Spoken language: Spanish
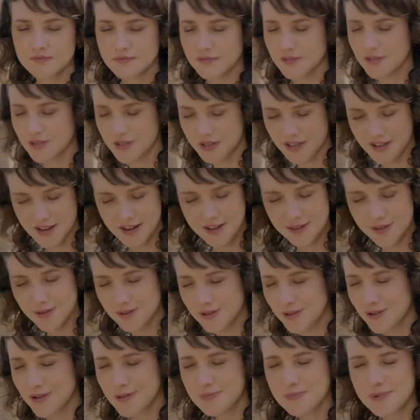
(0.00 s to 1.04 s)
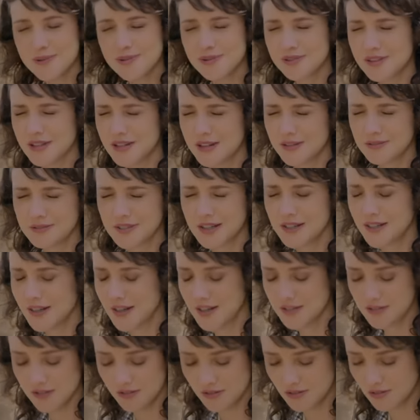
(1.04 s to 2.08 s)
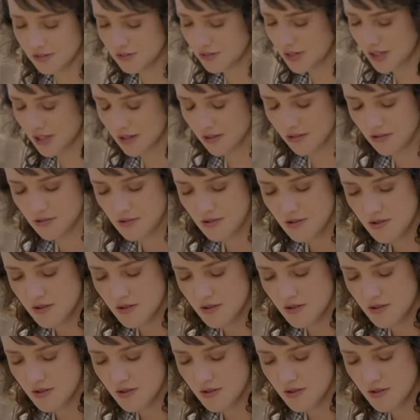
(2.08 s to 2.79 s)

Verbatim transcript: No, Ricardo, yo no puedo tener una relación contigo.